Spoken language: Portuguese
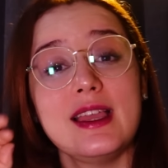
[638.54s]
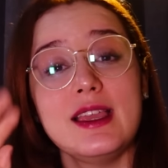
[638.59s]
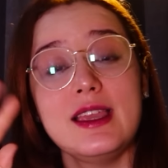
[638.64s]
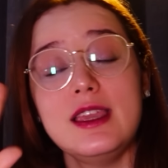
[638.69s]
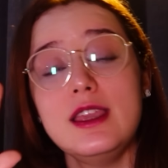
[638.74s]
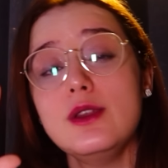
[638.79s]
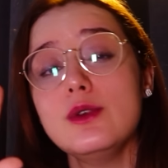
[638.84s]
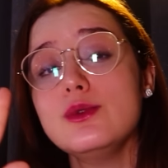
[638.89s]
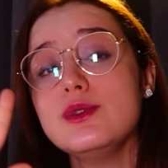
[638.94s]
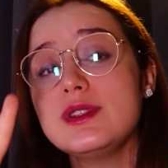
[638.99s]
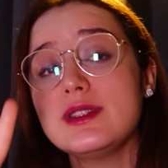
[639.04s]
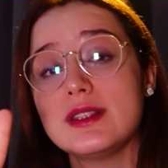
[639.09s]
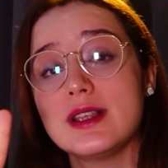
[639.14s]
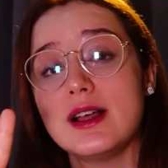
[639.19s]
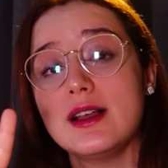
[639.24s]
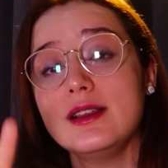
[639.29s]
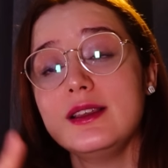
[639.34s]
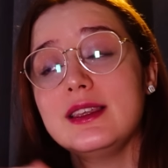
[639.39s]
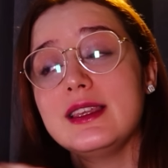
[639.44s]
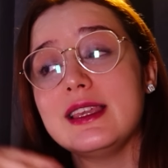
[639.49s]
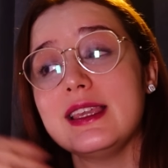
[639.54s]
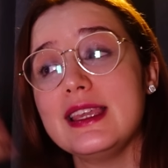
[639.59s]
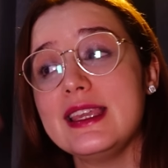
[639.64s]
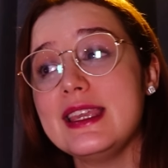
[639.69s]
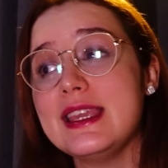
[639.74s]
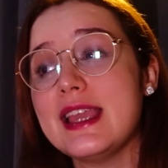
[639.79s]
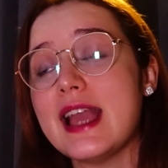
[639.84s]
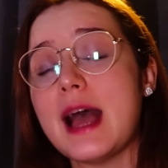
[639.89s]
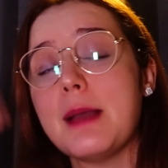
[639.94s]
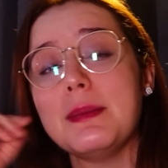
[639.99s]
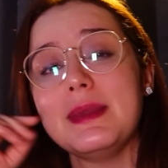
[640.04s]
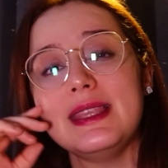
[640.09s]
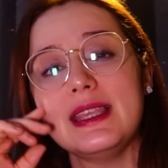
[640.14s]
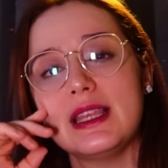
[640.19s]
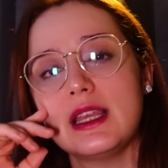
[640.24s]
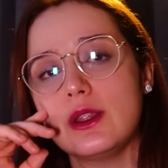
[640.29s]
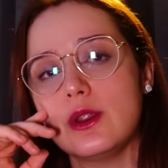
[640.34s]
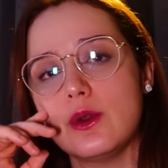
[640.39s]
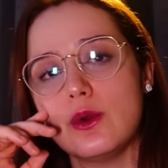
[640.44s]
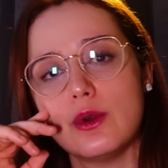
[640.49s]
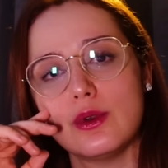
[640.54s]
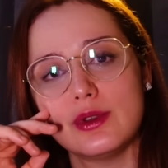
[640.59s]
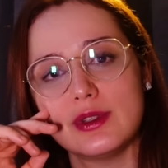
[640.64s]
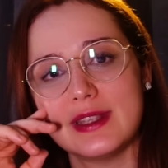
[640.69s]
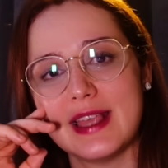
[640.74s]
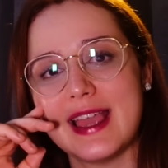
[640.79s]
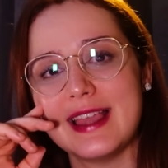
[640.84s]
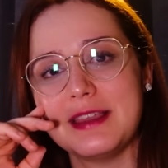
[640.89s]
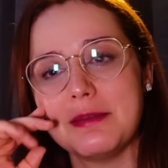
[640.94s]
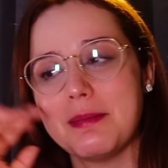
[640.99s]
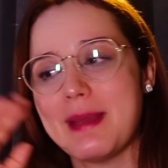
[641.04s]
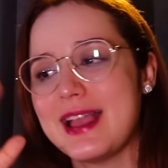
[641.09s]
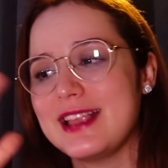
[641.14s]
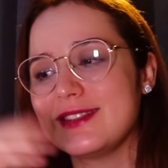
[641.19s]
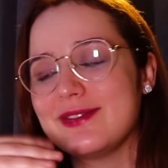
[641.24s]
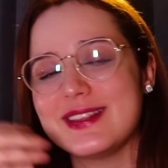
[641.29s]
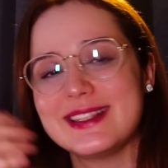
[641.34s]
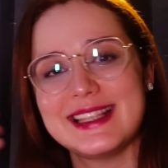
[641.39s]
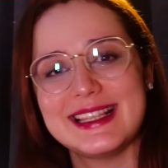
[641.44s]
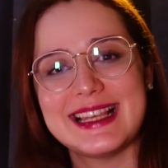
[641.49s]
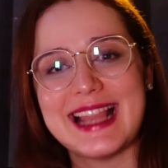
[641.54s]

e o sangue e a menina não consegue mais fazer